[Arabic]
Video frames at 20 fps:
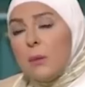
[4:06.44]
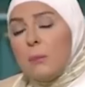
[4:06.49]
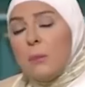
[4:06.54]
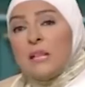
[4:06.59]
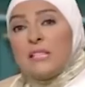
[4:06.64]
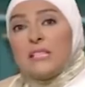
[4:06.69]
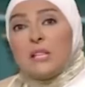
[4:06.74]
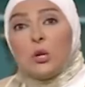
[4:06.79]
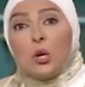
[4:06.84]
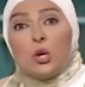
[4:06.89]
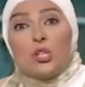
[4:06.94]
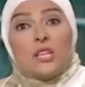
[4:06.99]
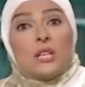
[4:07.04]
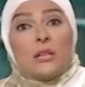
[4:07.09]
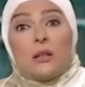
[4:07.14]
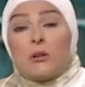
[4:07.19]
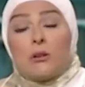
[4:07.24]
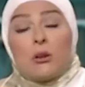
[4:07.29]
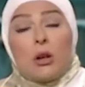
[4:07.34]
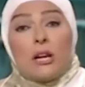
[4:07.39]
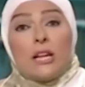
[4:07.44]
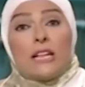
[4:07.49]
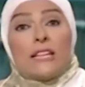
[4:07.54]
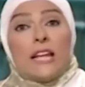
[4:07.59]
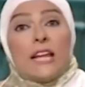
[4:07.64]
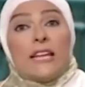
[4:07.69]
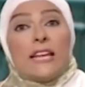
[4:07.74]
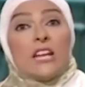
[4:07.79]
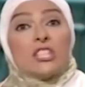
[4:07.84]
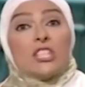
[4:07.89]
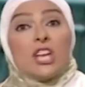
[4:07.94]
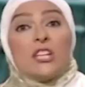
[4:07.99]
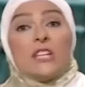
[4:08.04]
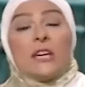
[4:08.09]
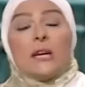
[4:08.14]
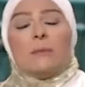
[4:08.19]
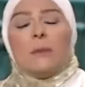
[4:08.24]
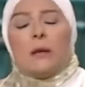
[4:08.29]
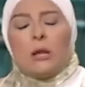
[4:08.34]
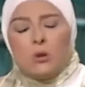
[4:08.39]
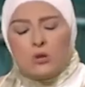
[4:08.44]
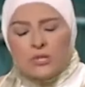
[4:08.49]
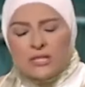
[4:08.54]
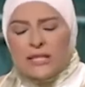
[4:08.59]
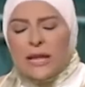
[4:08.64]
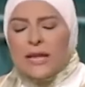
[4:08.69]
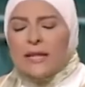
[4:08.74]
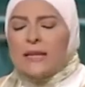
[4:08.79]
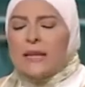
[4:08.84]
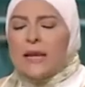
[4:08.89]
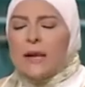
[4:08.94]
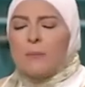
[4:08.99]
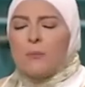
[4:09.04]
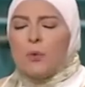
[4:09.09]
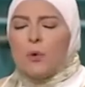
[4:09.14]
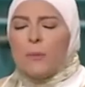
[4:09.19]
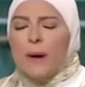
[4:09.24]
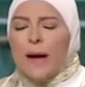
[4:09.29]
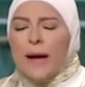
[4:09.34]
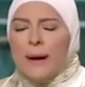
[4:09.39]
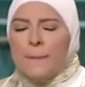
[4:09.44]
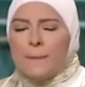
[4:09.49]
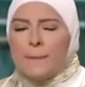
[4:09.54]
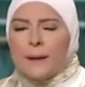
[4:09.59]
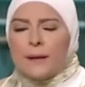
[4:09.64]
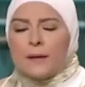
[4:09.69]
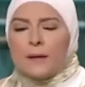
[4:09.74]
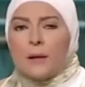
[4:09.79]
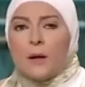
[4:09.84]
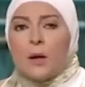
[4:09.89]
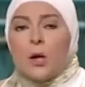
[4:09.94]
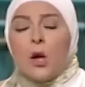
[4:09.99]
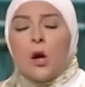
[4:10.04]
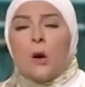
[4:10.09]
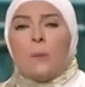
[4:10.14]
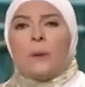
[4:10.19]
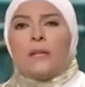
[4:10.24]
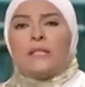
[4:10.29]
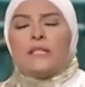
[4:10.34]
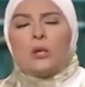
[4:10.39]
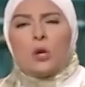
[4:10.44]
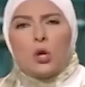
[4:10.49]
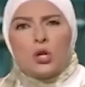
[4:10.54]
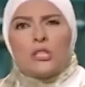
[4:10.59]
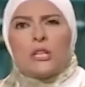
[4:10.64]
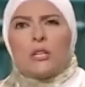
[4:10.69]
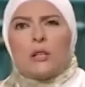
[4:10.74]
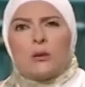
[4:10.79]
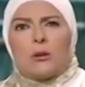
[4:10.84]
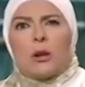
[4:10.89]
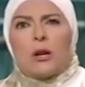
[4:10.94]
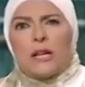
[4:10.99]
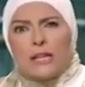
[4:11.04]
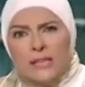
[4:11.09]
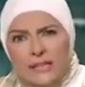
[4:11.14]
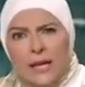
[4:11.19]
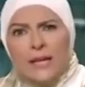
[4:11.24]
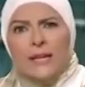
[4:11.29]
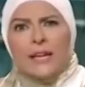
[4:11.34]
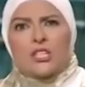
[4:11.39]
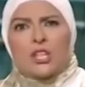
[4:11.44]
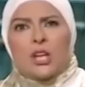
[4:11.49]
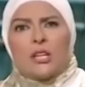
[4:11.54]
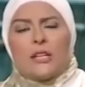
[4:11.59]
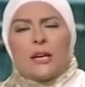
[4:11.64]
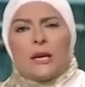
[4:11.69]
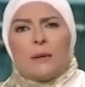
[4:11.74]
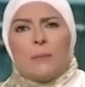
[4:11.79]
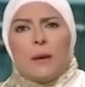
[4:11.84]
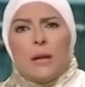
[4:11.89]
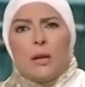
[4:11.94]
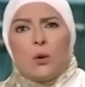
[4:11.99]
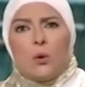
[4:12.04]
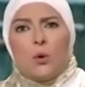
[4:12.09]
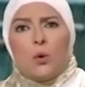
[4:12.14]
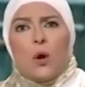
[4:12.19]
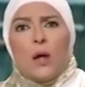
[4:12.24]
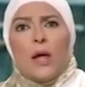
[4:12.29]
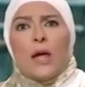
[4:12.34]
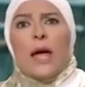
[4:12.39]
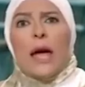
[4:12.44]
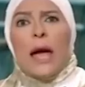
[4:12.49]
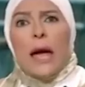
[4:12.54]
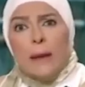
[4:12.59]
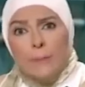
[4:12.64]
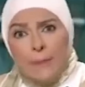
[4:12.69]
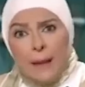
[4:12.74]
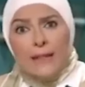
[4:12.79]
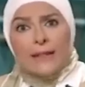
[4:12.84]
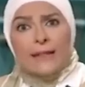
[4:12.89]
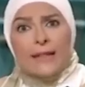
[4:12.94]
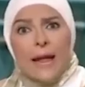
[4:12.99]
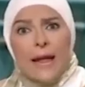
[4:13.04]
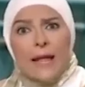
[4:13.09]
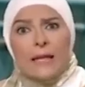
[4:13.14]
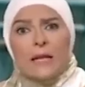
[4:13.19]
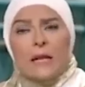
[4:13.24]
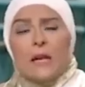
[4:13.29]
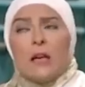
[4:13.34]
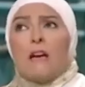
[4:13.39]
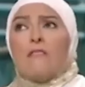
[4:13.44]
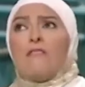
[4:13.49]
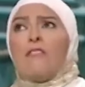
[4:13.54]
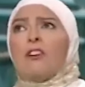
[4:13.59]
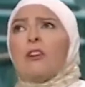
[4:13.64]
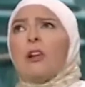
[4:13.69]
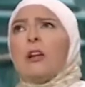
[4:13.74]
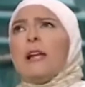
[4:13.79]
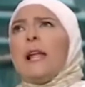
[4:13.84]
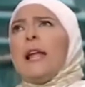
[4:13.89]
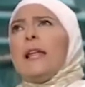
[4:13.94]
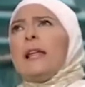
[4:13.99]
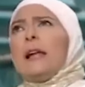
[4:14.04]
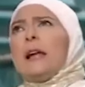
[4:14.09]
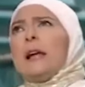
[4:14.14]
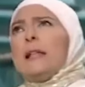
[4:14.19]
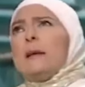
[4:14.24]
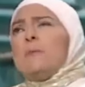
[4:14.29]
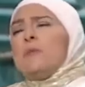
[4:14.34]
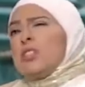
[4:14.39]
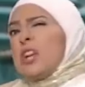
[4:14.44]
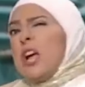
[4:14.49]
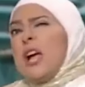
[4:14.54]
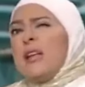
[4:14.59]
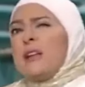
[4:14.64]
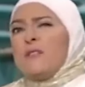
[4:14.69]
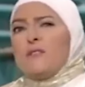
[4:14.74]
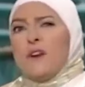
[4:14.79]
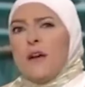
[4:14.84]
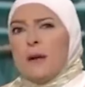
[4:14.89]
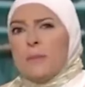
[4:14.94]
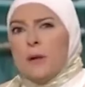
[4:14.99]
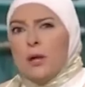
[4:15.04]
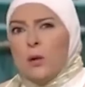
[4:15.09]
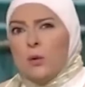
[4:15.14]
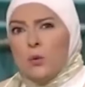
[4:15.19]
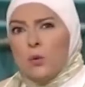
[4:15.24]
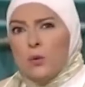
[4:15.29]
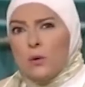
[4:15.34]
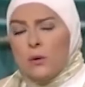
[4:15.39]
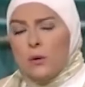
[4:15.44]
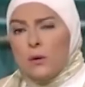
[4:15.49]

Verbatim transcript: ما انت رحتي للراجل تاني عشان يعمل له استني يا ام محمد اما انت رحتي للراجل تاني عشان يعمل له عمل تاني فالراجل قال لك انا مش عارف اعمله